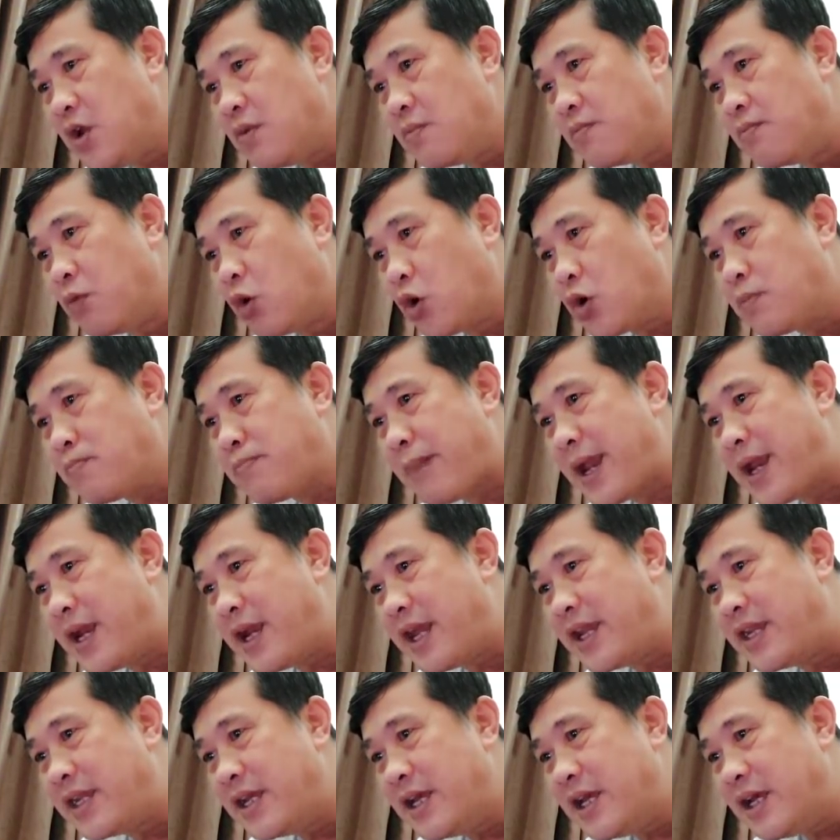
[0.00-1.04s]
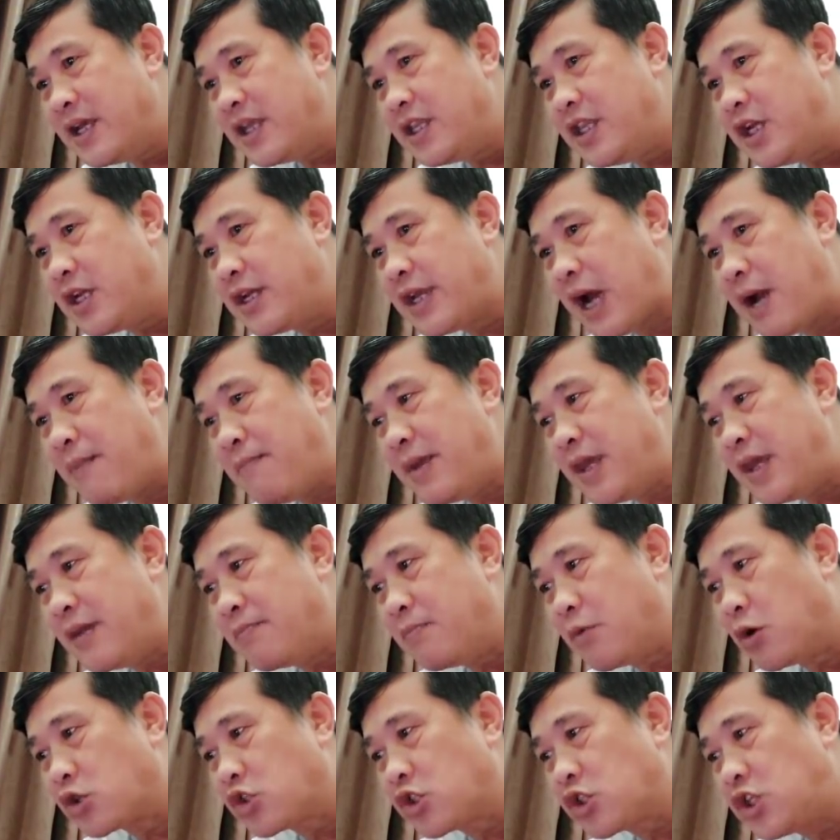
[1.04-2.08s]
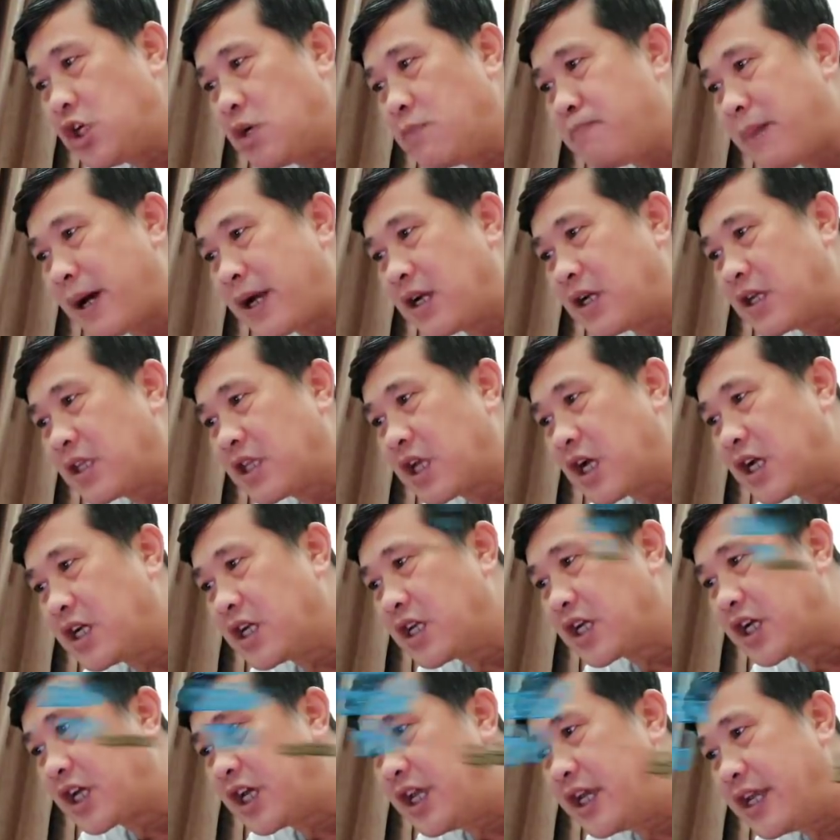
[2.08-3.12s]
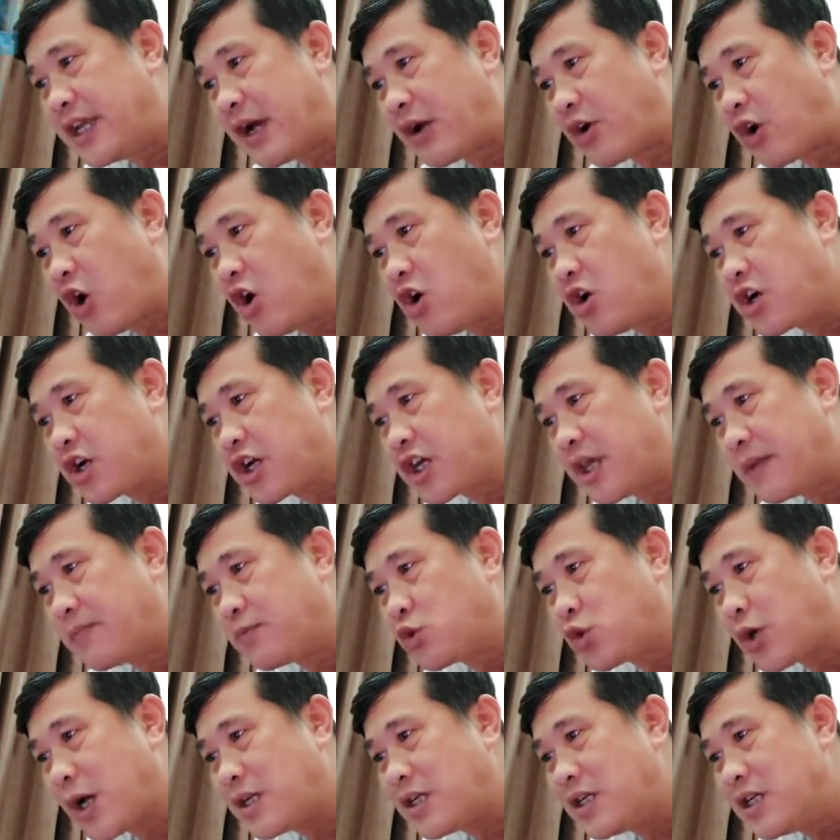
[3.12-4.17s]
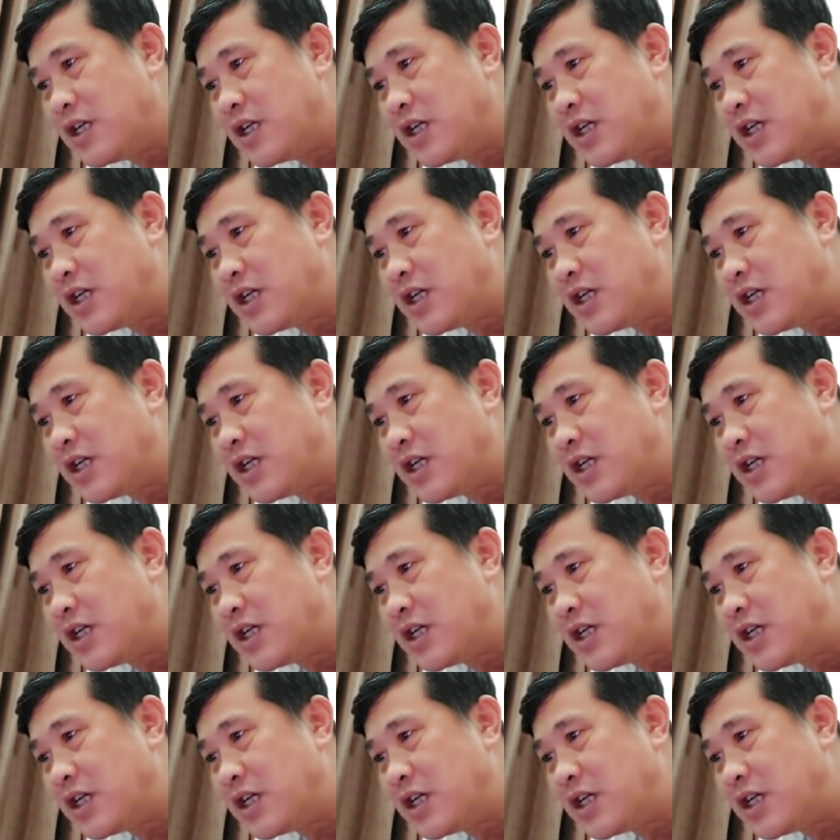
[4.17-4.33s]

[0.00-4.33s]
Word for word: muốn bay lên nhưng đã bị một sức mạnh thần kỳ nào đó kiểm soát,